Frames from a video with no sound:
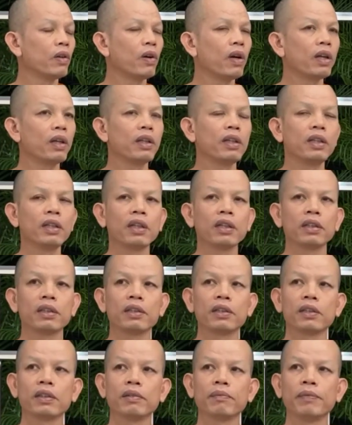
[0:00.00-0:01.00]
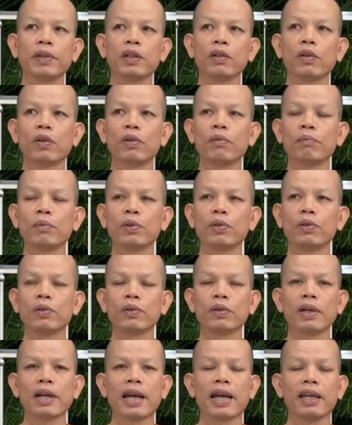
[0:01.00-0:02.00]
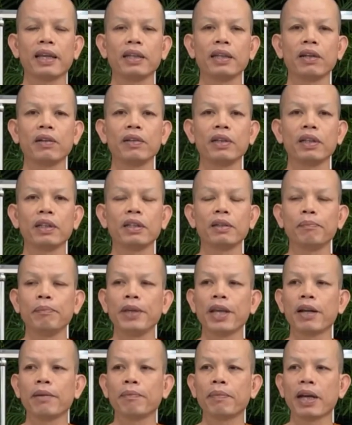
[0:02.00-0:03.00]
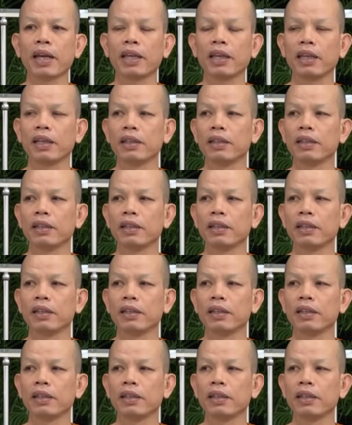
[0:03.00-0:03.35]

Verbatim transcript: ตะกอนคือยังเป็นคนโมโหหลายเดี๋ยวนี้คือเปลี่ยนไป